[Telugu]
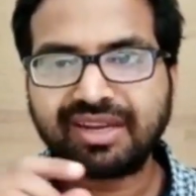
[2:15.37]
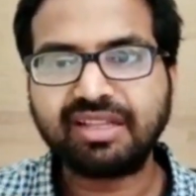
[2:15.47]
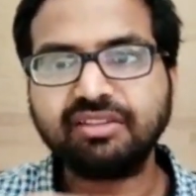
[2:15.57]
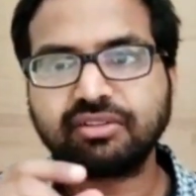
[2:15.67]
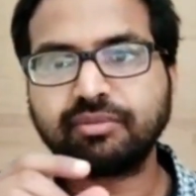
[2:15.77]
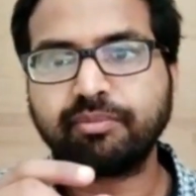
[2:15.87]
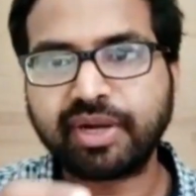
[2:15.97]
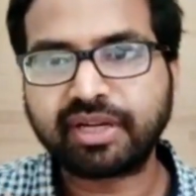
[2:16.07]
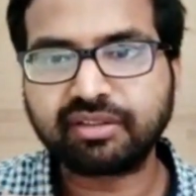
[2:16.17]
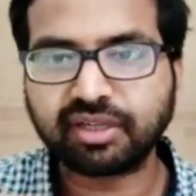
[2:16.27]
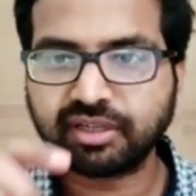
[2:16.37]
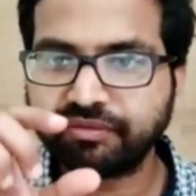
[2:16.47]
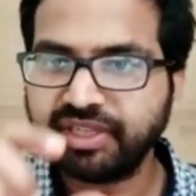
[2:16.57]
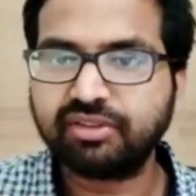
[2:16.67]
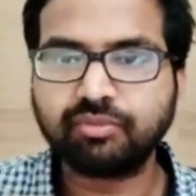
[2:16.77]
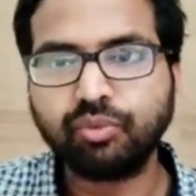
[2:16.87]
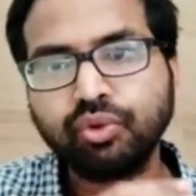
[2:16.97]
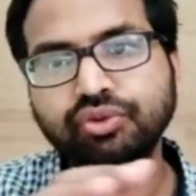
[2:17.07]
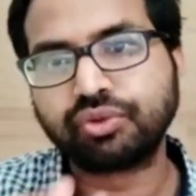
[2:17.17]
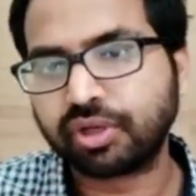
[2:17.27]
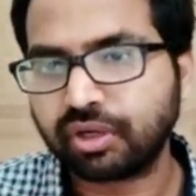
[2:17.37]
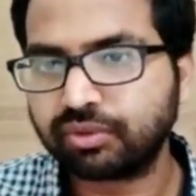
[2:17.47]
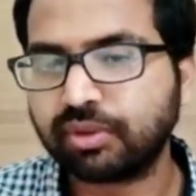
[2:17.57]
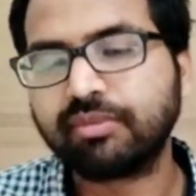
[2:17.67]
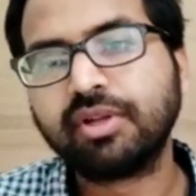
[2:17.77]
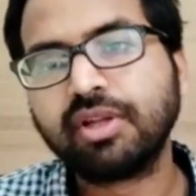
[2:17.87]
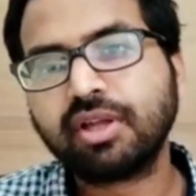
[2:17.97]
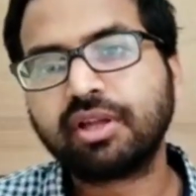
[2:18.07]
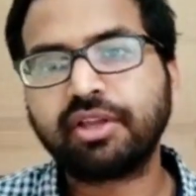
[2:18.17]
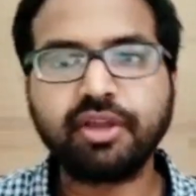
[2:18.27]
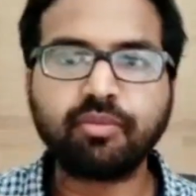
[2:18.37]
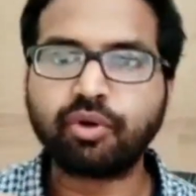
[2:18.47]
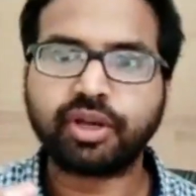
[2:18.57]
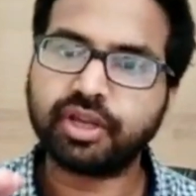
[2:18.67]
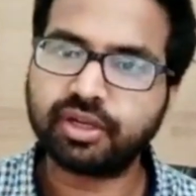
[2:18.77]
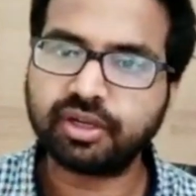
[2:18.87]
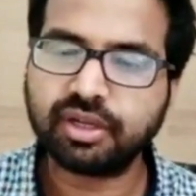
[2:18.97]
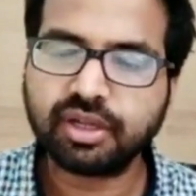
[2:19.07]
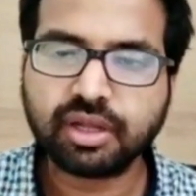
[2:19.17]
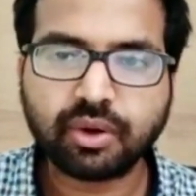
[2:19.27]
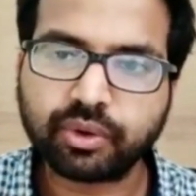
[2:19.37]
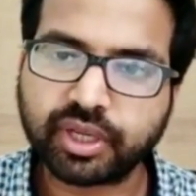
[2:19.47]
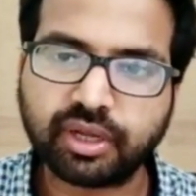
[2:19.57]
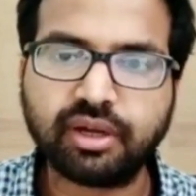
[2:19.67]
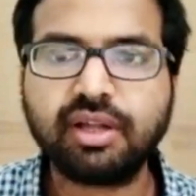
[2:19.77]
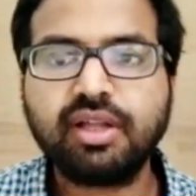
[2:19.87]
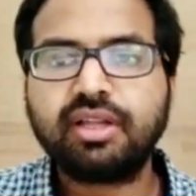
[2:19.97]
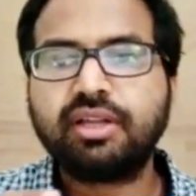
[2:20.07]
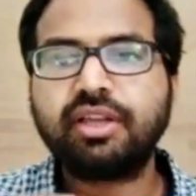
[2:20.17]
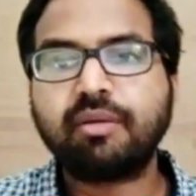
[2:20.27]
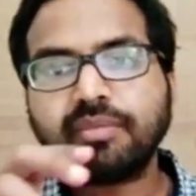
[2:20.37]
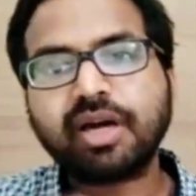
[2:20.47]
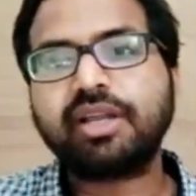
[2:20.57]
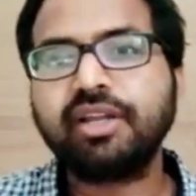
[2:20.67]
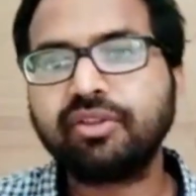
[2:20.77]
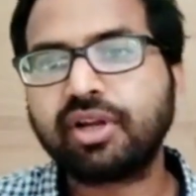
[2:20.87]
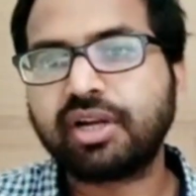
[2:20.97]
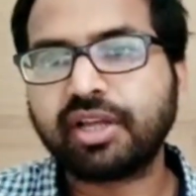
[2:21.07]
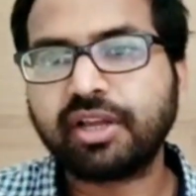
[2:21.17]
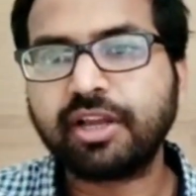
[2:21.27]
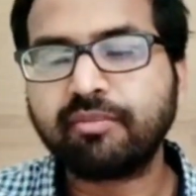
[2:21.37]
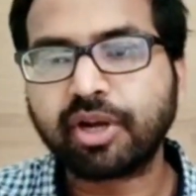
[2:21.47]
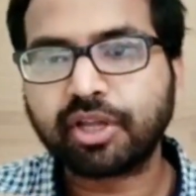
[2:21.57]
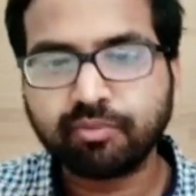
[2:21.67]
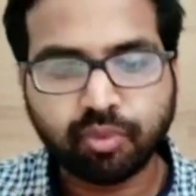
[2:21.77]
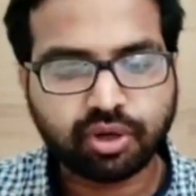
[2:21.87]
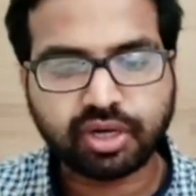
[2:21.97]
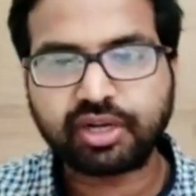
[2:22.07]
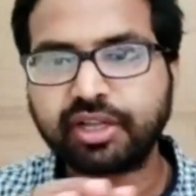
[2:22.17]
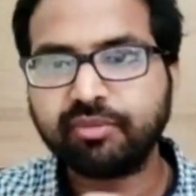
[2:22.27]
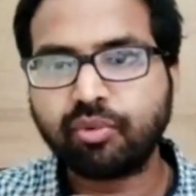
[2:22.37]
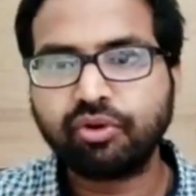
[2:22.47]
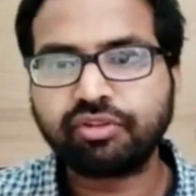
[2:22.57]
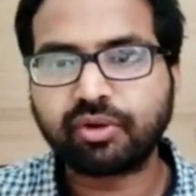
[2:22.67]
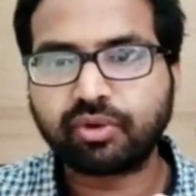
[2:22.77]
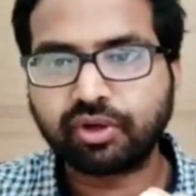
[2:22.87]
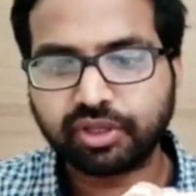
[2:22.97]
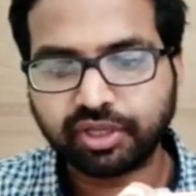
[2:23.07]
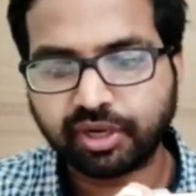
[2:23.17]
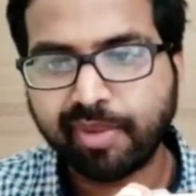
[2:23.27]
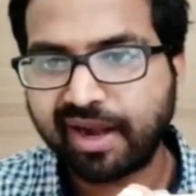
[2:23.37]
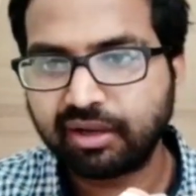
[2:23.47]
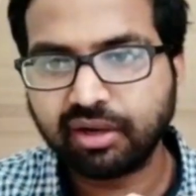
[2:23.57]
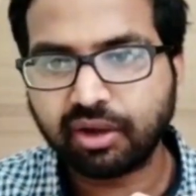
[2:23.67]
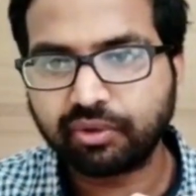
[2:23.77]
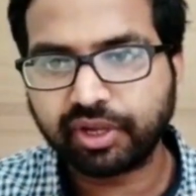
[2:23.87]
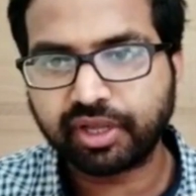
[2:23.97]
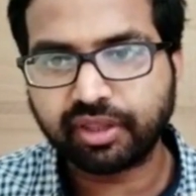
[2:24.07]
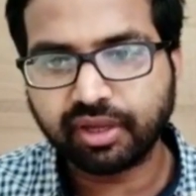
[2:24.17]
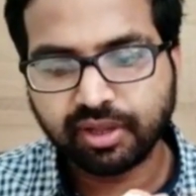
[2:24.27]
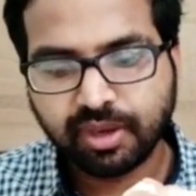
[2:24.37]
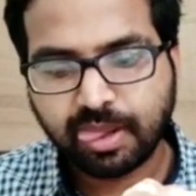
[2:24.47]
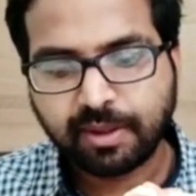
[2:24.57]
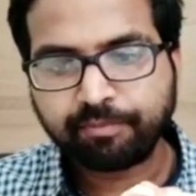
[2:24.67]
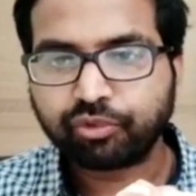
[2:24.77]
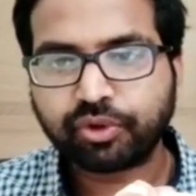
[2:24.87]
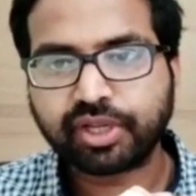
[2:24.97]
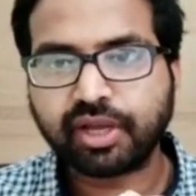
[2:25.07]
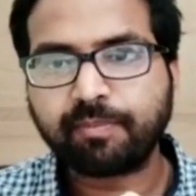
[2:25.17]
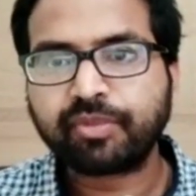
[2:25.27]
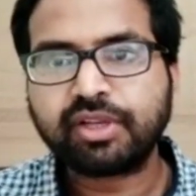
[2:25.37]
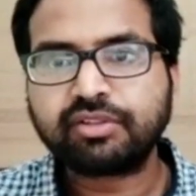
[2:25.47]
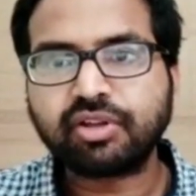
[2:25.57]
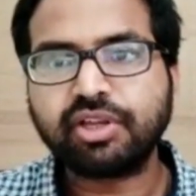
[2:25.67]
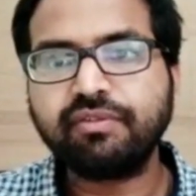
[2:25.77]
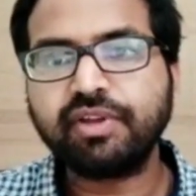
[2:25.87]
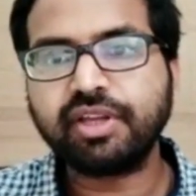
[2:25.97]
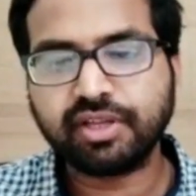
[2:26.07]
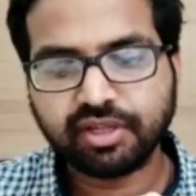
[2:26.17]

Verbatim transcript: లెంత్ బ్రెడ్త్ అండ్ విడ్త్ మూడు చూడగలుగుతాం ఏ బోన్ అయినా ఓకేనా ఎంఆర్ఐ ఎందుకంటే మనకి బొక్కలు అంటే ఈ బోన్సే ఉండవు కదా ఇక్కడ బ్యాండ్లు లాగా ఉన్నాయి కదా ఓకేనా సో ఇవి